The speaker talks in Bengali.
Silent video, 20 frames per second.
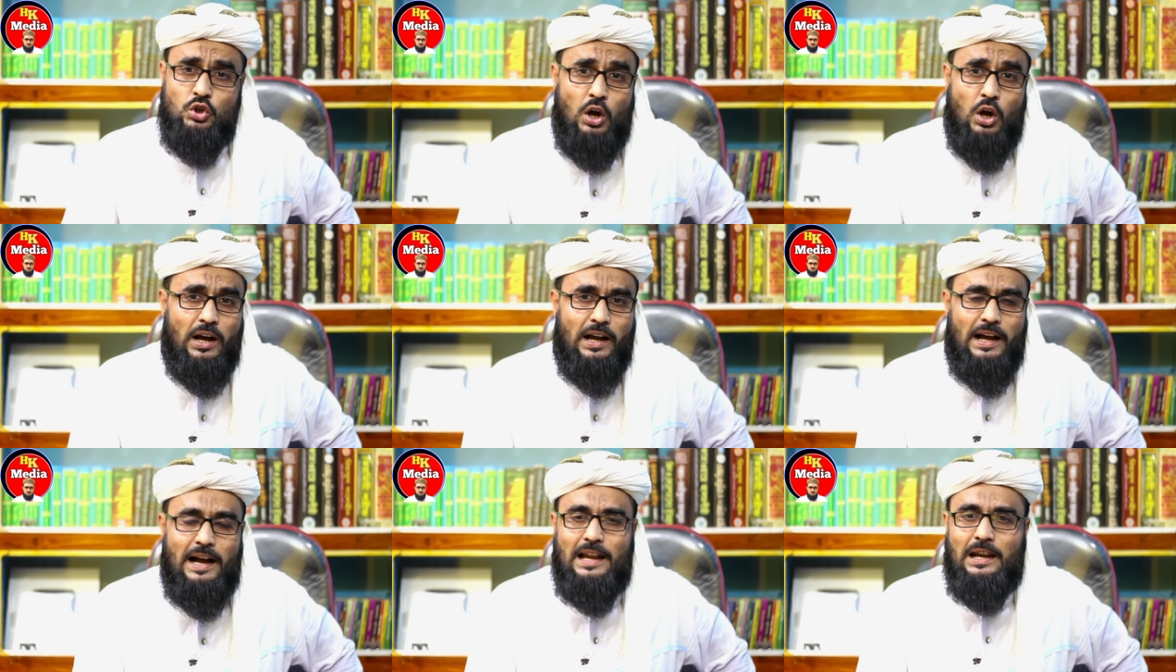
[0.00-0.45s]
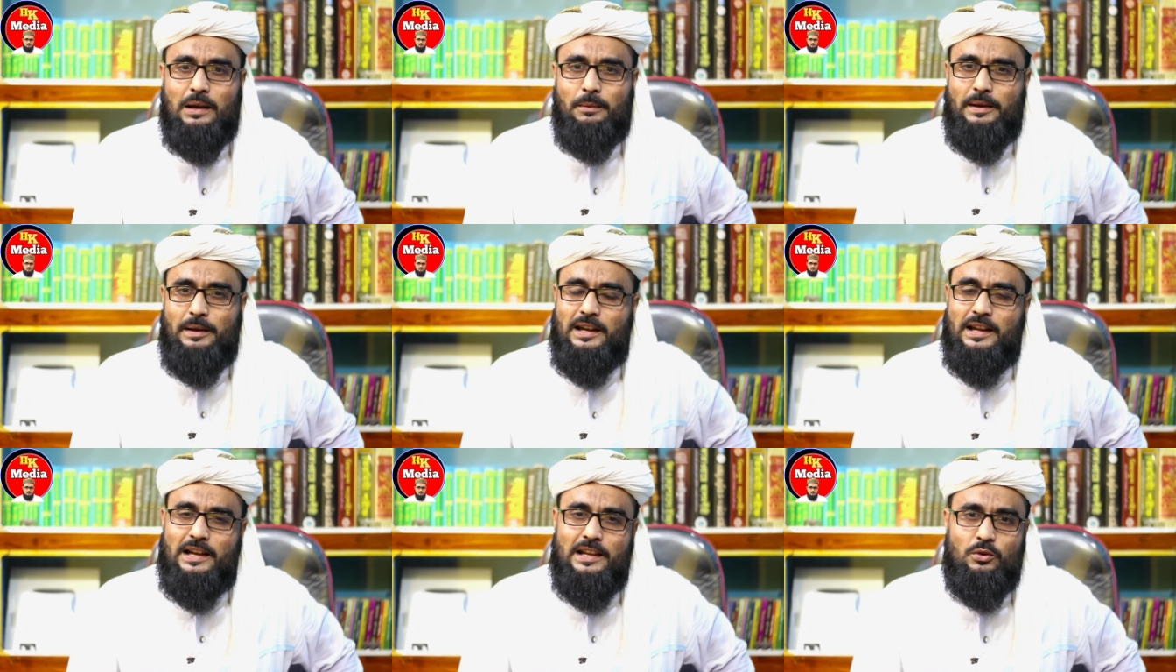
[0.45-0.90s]

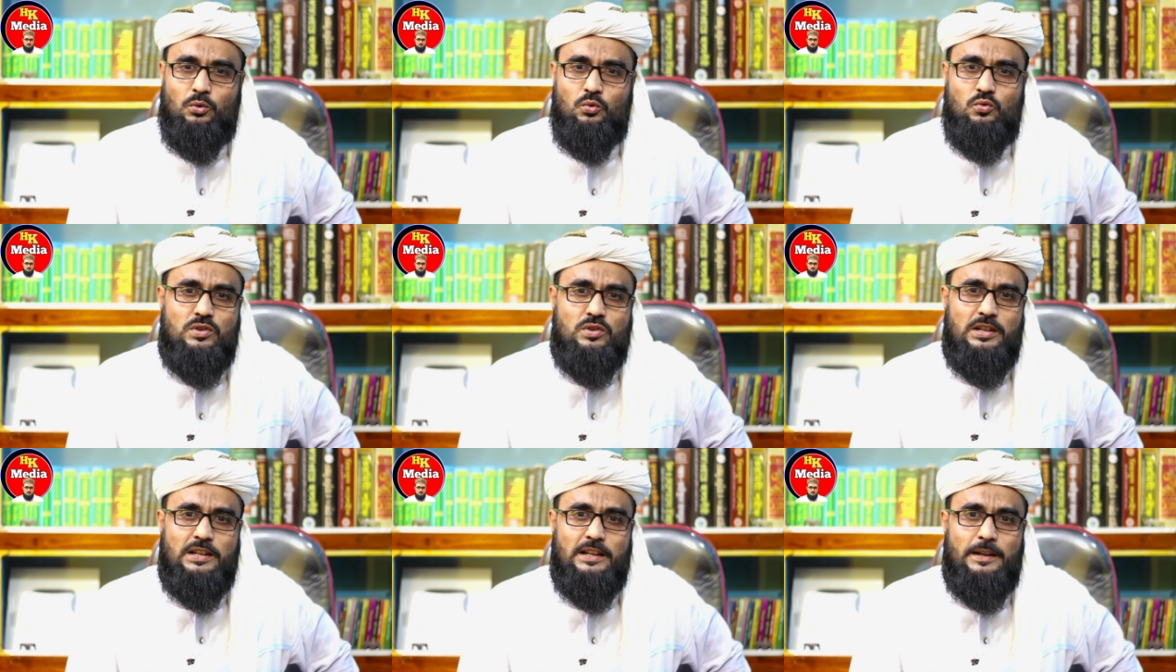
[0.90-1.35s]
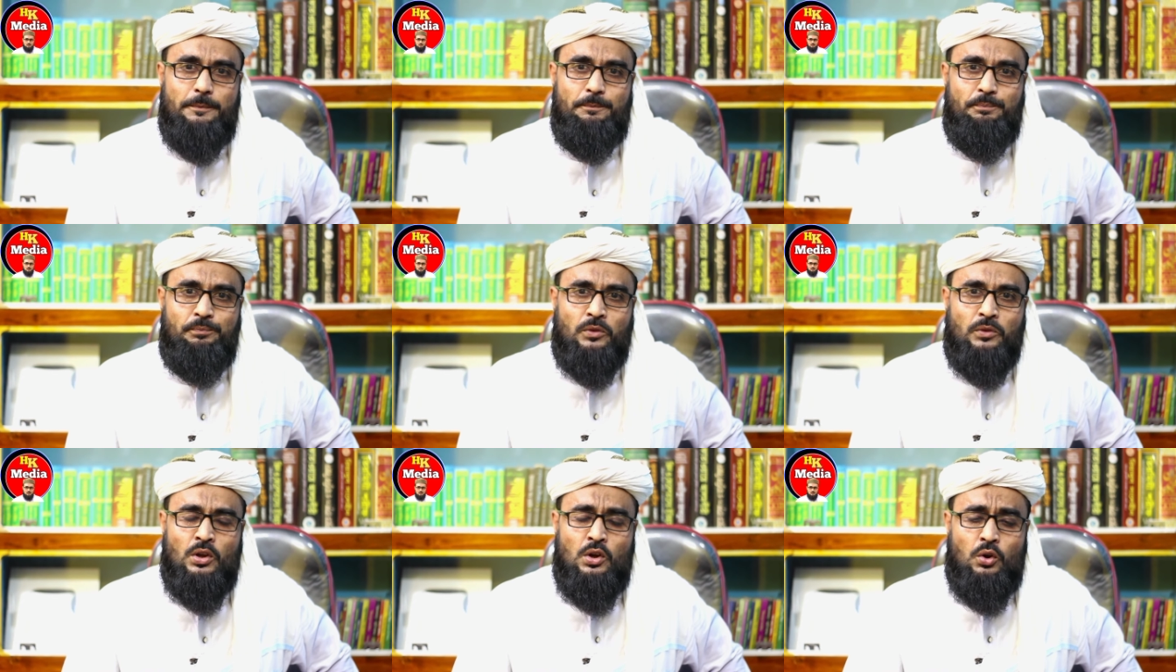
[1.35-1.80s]
সকালবেলায় উঠে
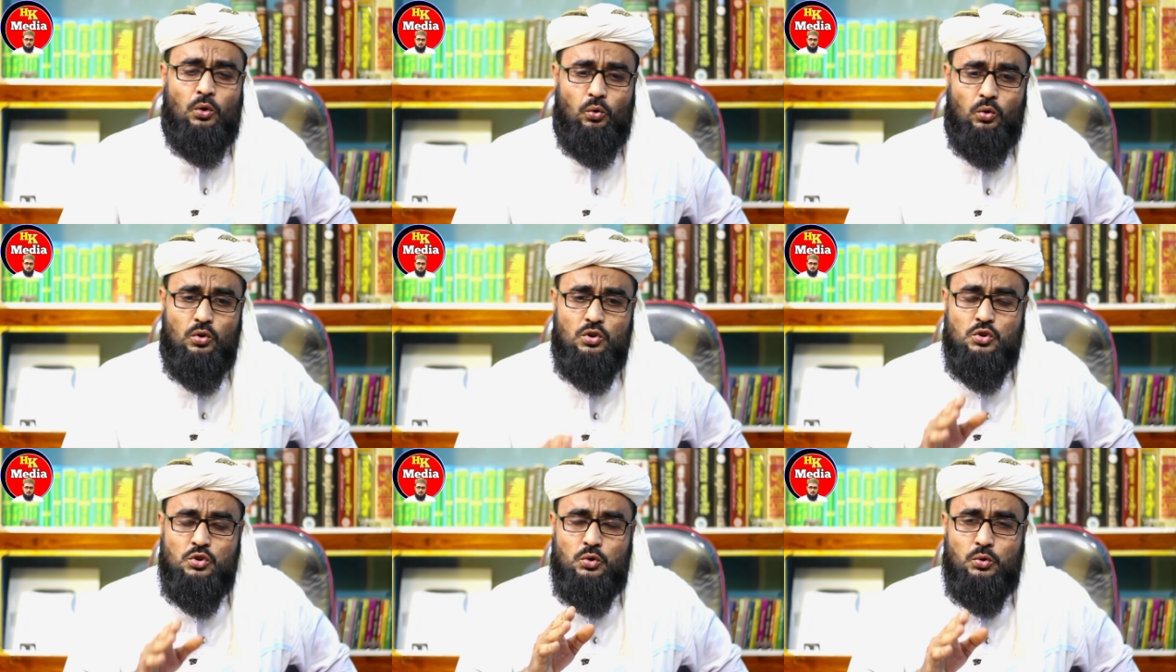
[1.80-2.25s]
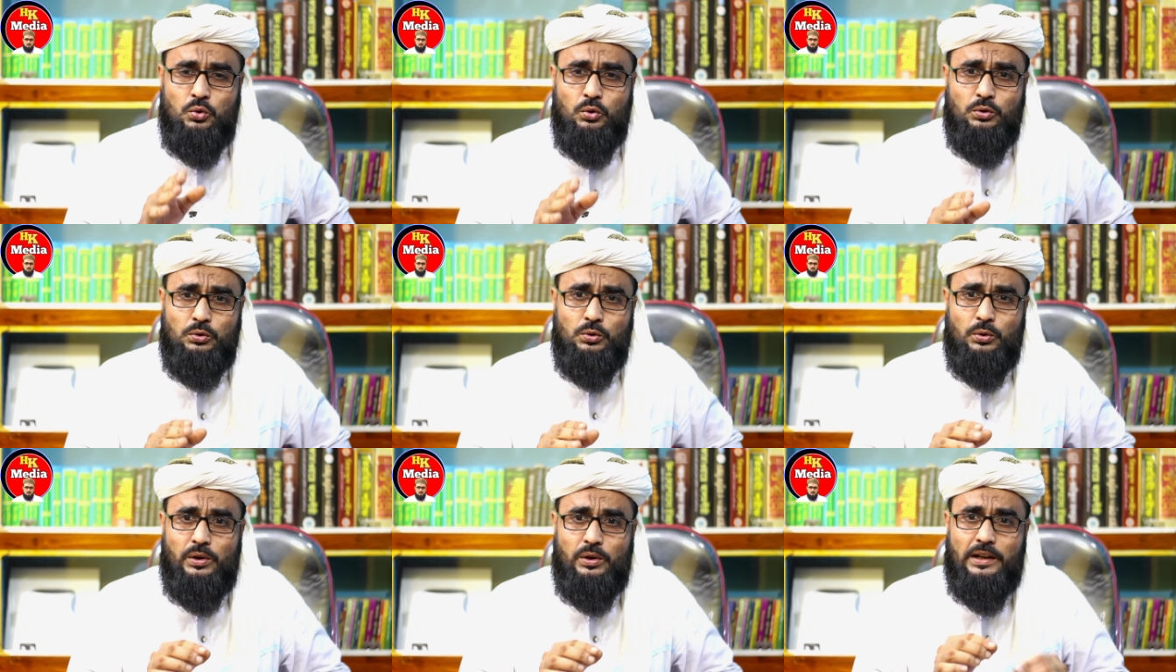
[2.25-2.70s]
ওই
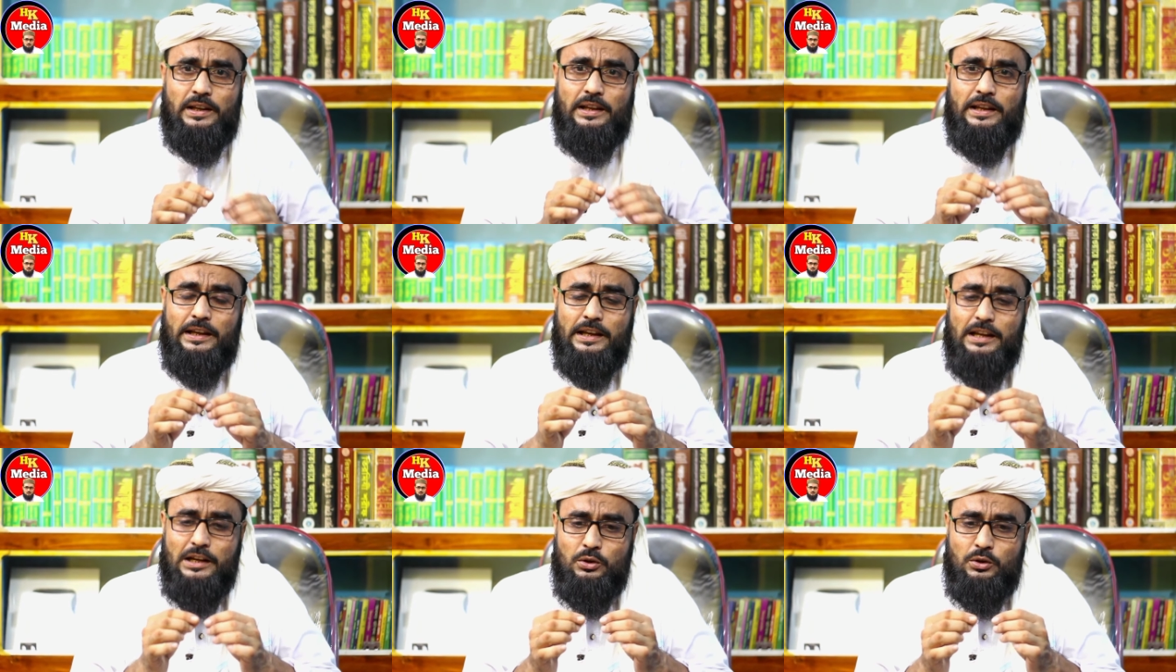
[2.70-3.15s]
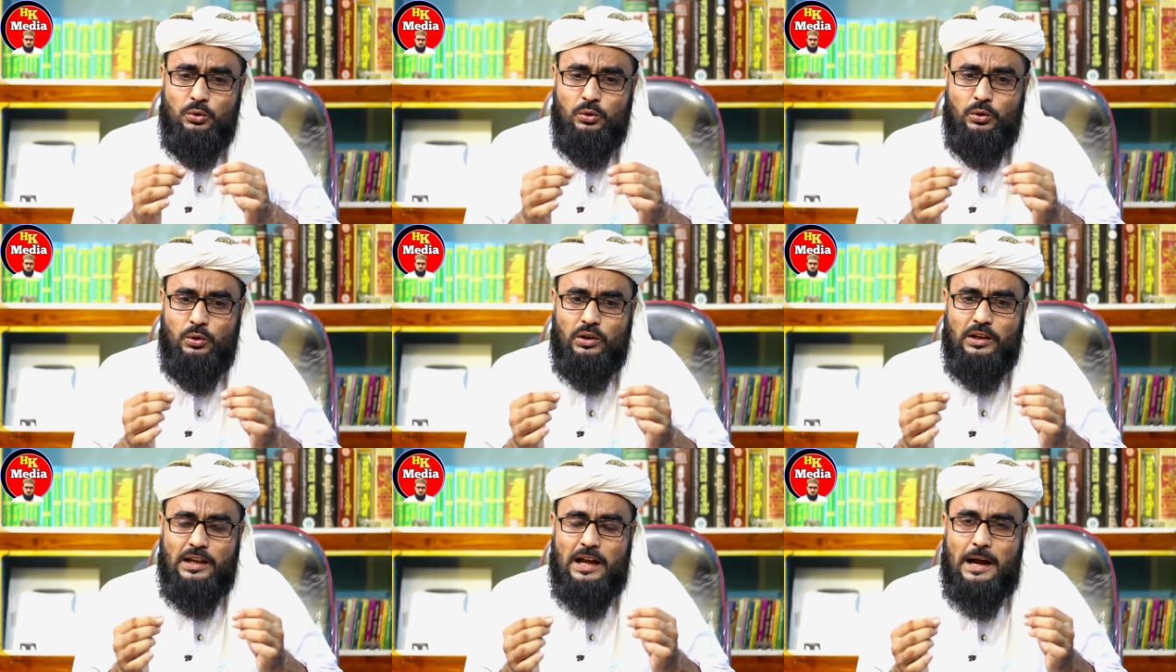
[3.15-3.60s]
সুতোর
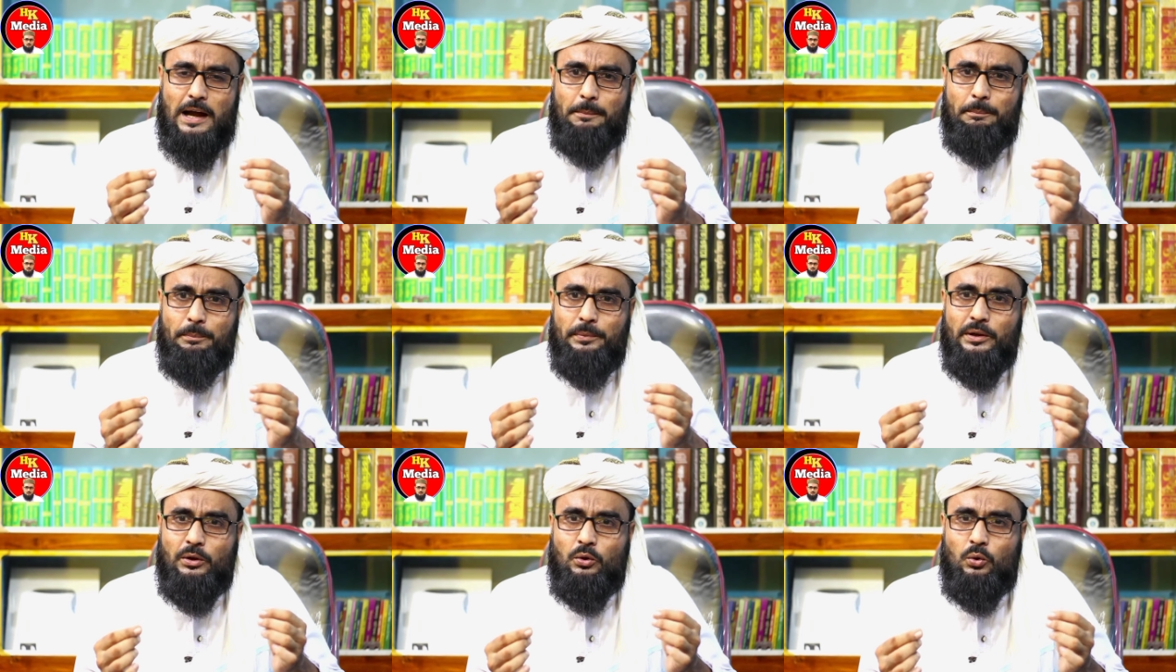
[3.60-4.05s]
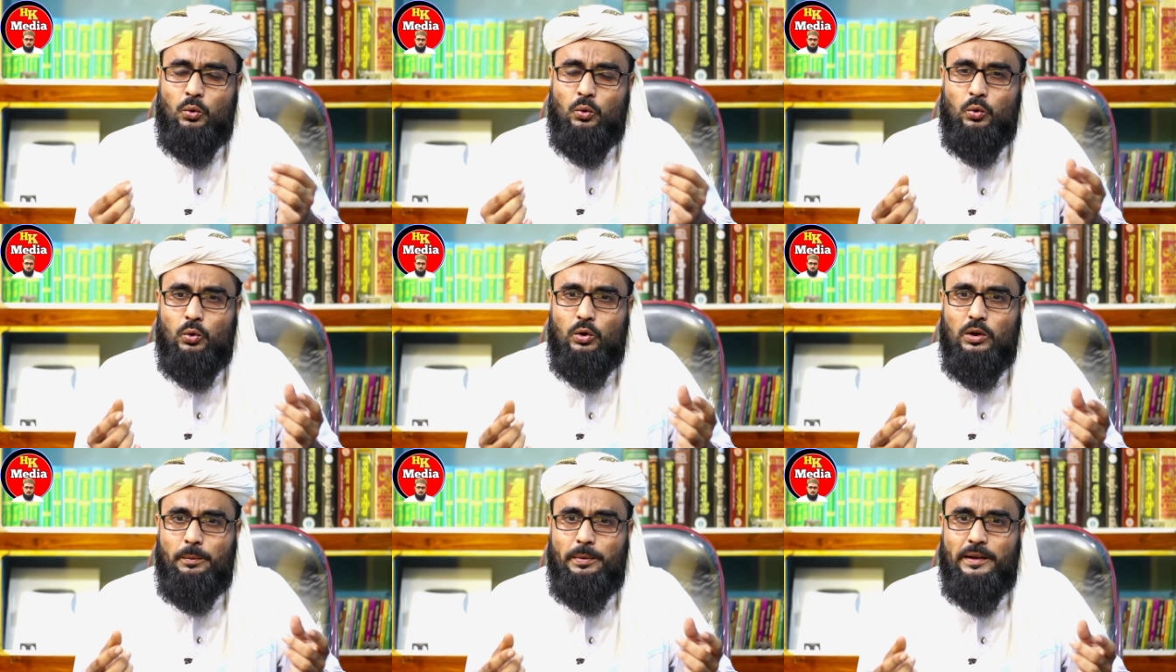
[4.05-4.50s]
গিঁটগুলোকে আপনি
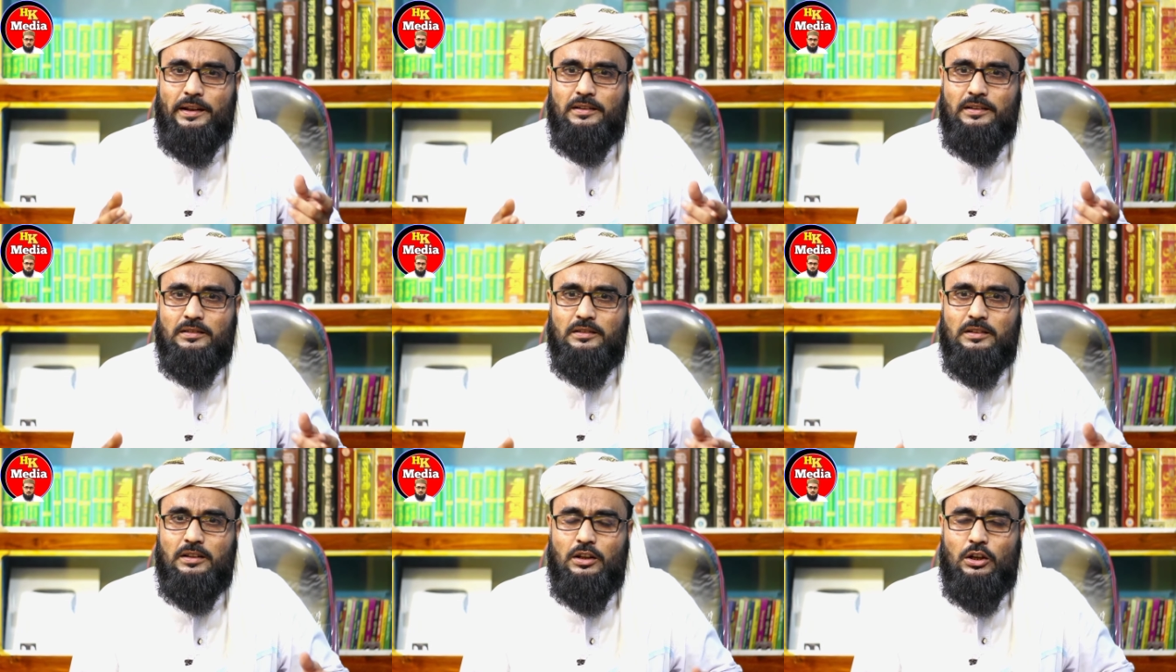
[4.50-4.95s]
খুলবেন